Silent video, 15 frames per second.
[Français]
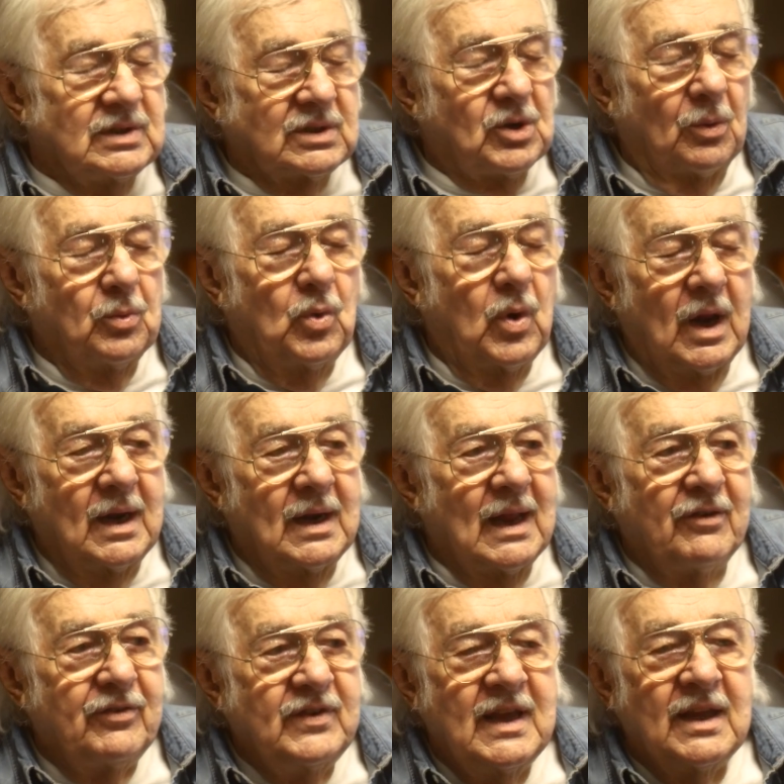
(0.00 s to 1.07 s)
comme quoi
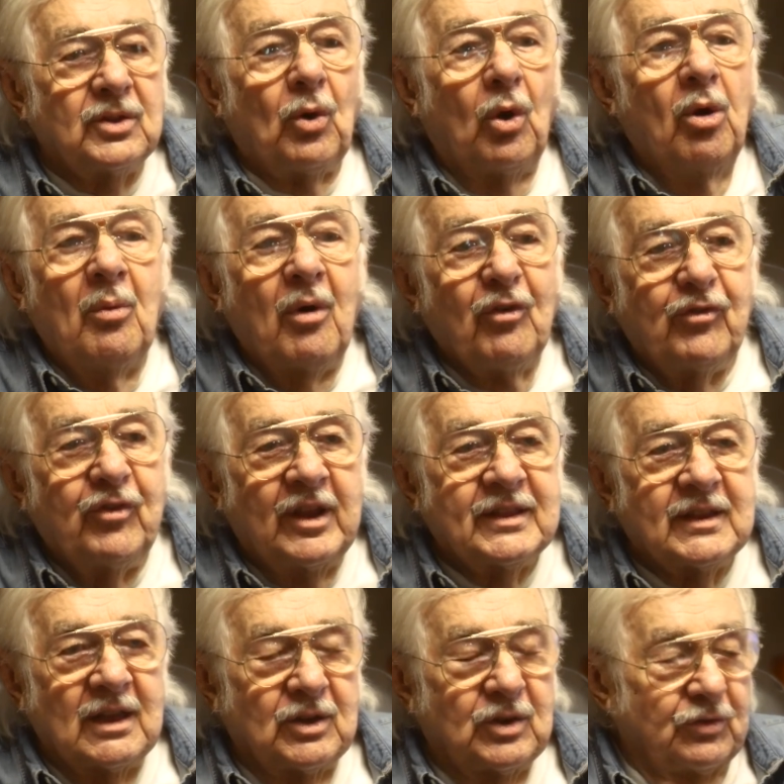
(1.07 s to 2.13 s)
la vie est drôlement faite
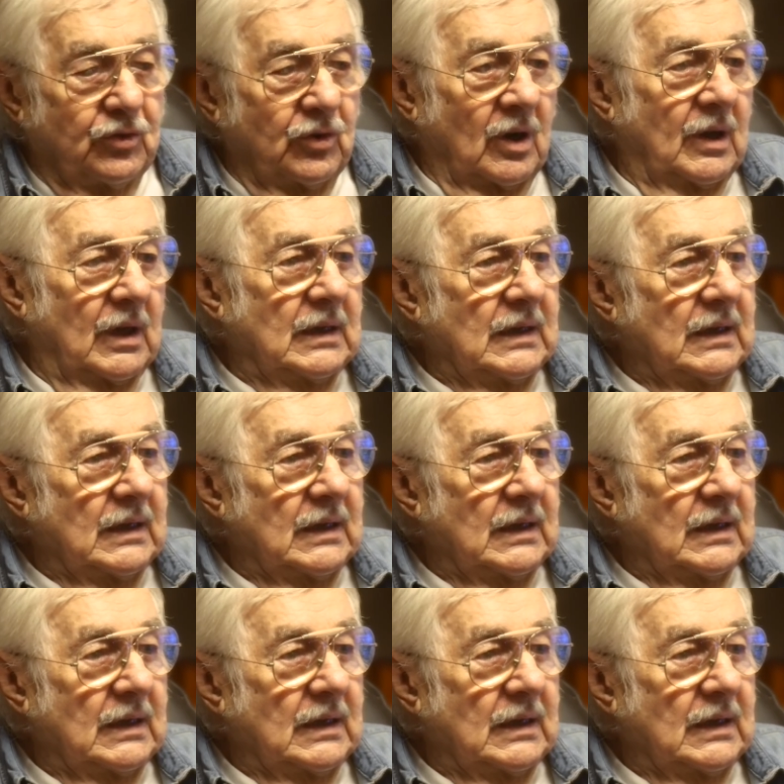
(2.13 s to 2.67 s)
quelquefois.